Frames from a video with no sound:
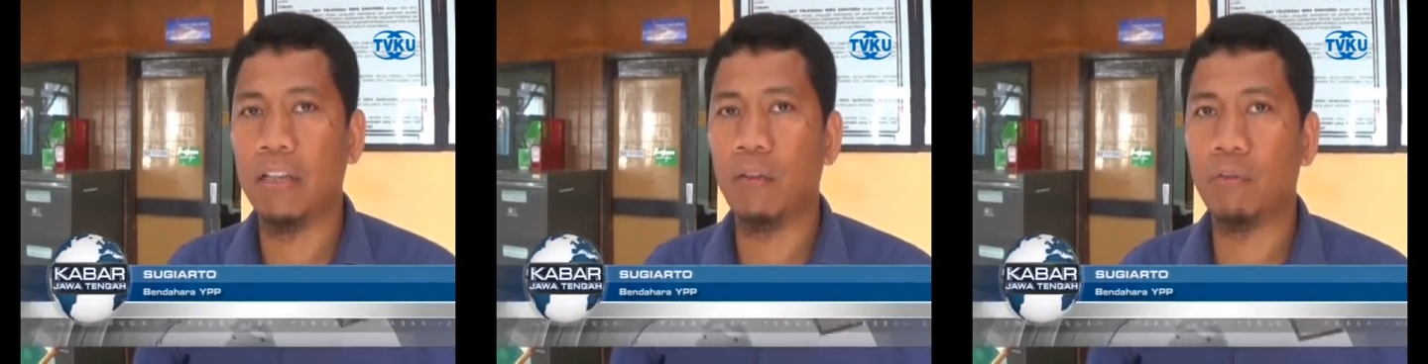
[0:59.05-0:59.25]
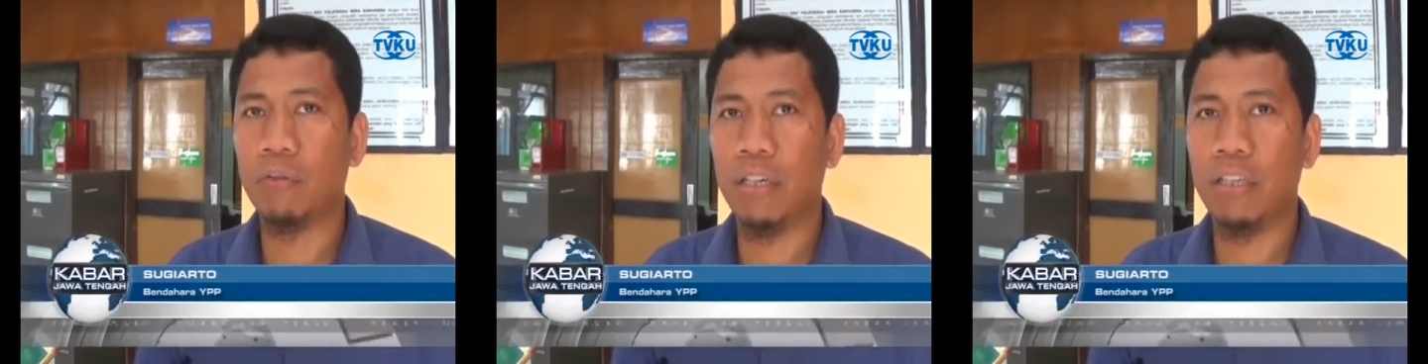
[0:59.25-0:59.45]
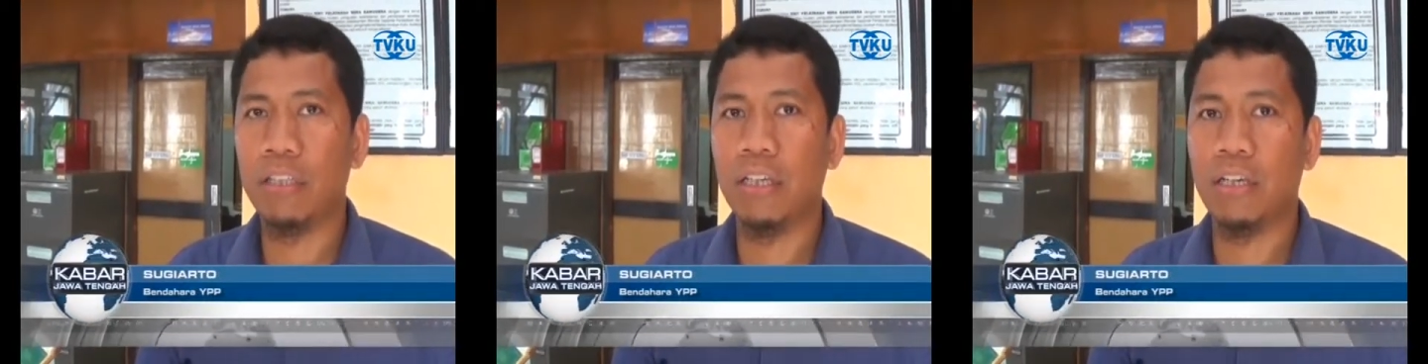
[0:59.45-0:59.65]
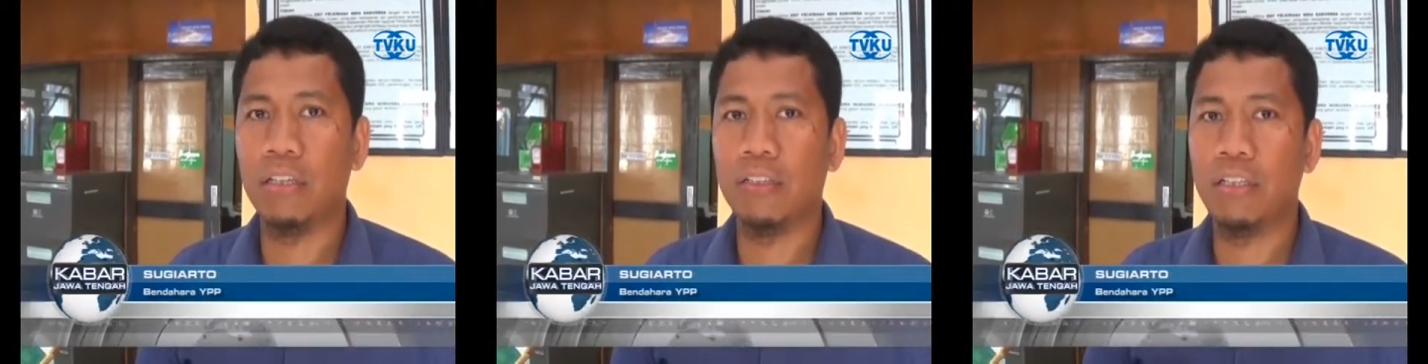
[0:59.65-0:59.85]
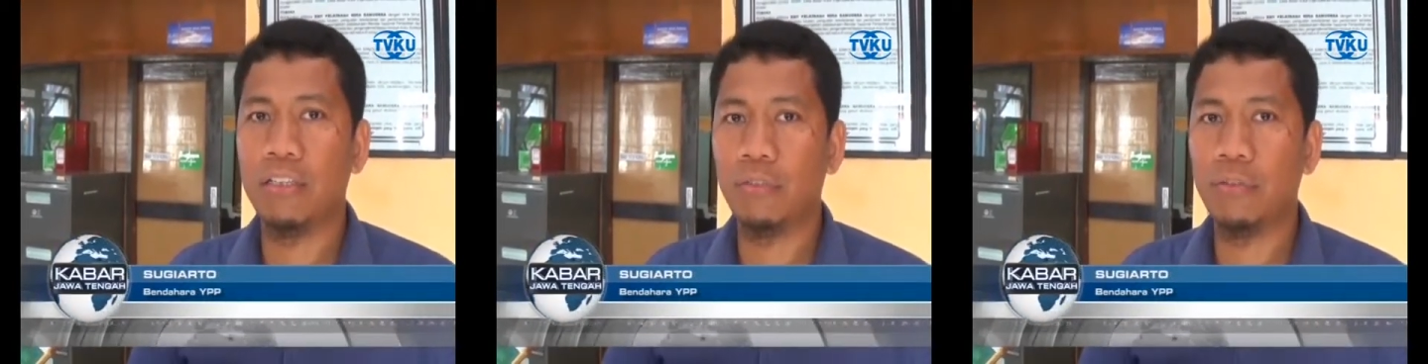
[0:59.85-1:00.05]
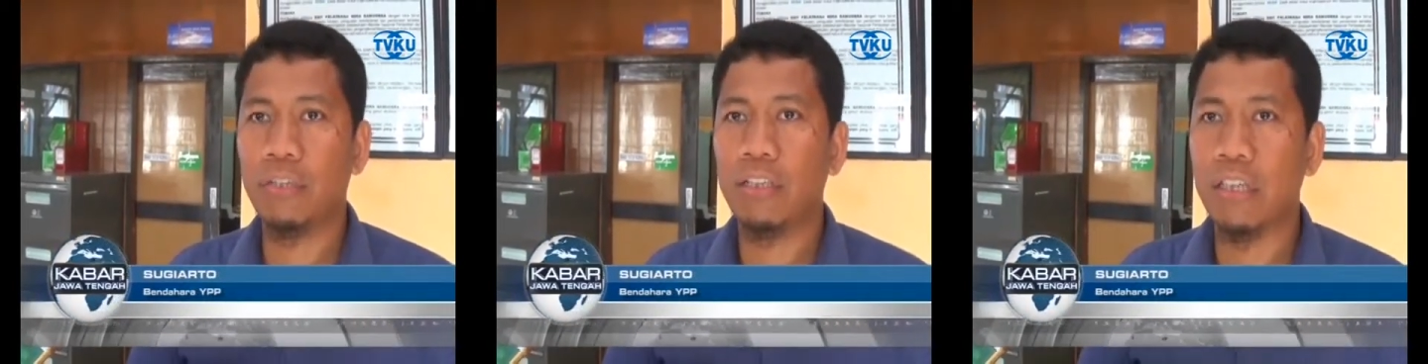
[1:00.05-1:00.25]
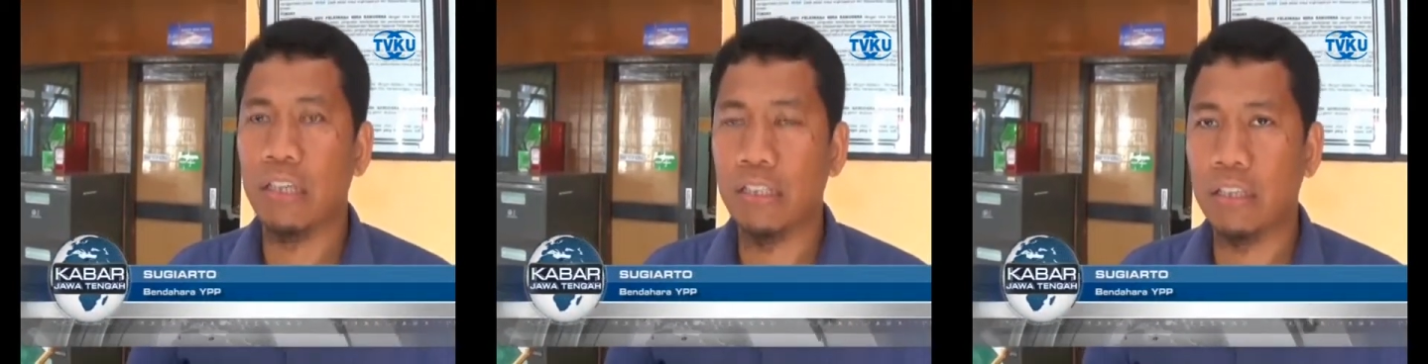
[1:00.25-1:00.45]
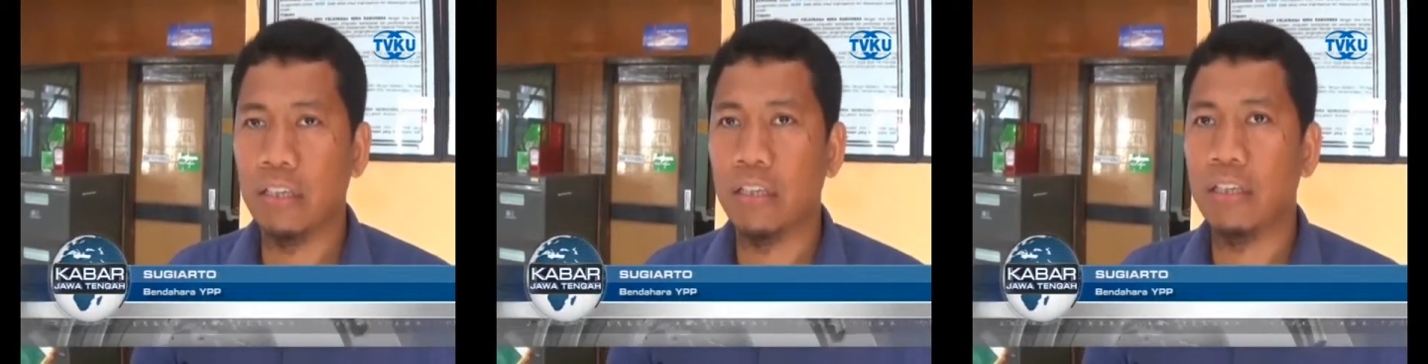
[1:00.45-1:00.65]
taruna yang tadi sudah
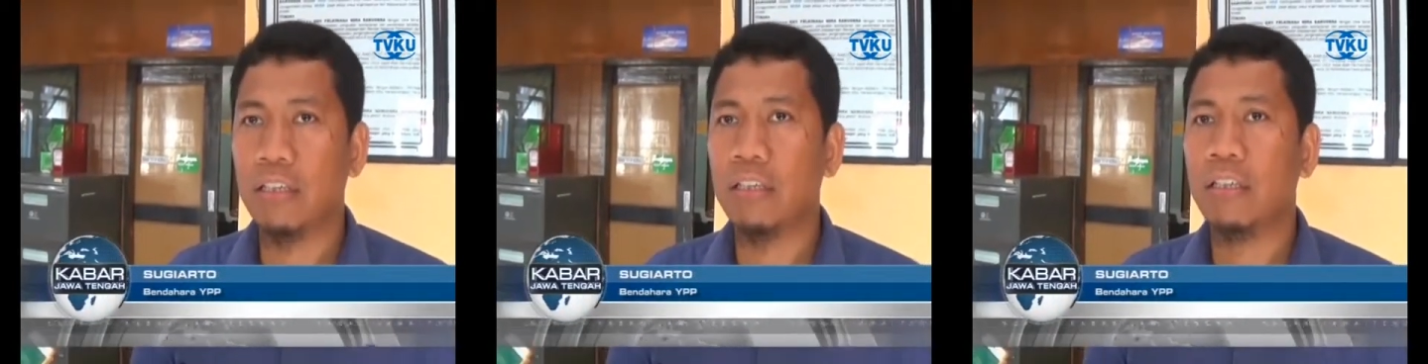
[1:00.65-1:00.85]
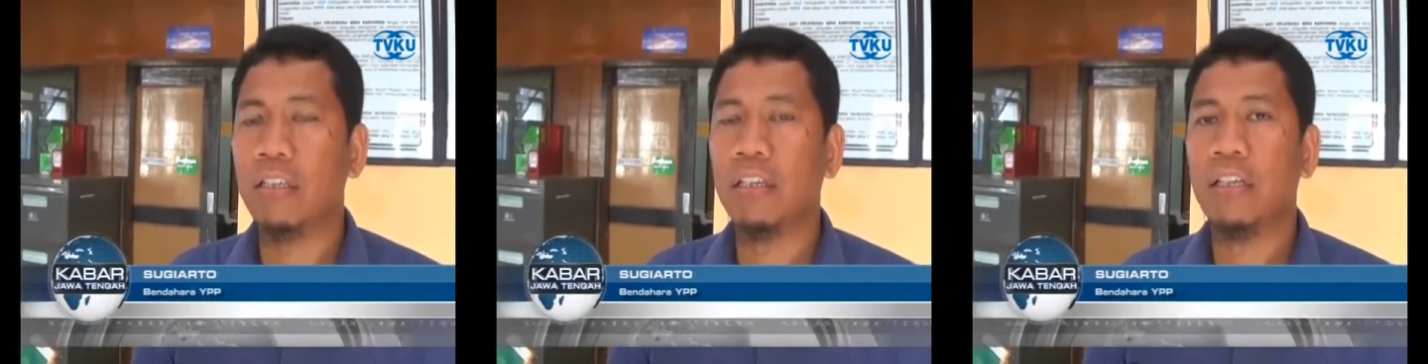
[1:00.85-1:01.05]
datang